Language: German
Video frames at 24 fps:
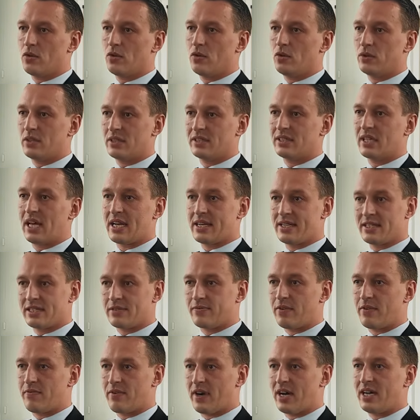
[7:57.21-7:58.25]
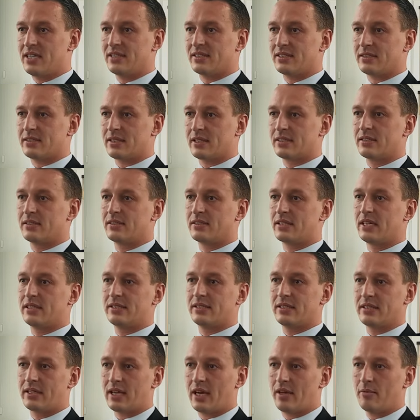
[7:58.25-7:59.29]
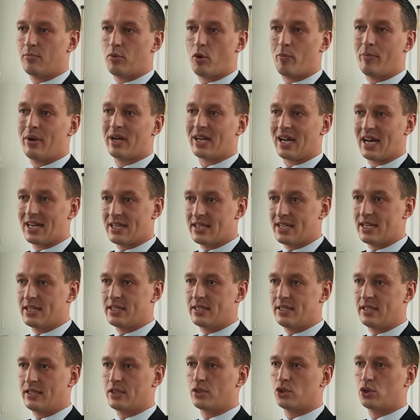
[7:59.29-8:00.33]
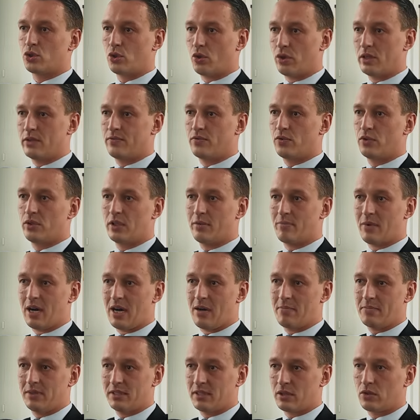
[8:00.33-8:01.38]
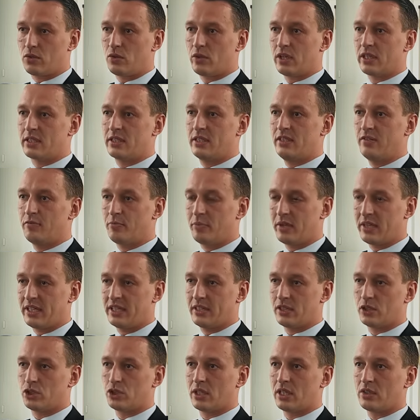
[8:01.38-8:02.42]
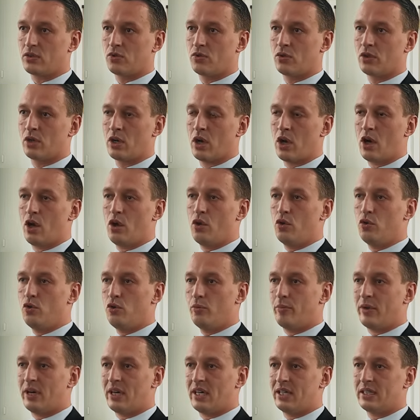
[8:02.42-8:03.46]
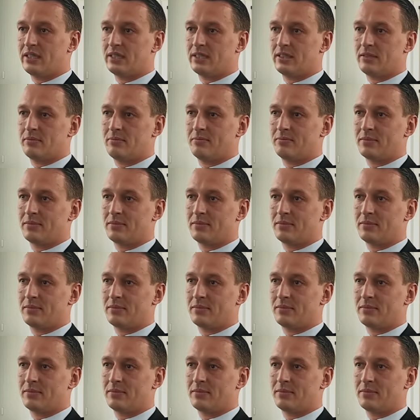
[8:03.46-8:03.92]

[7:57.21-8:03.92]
und des Landes verweisen. Das ist letztlich Propaganda, die gestreut wurde im Rahmen dieser Korrektivberichterstattung über ähm,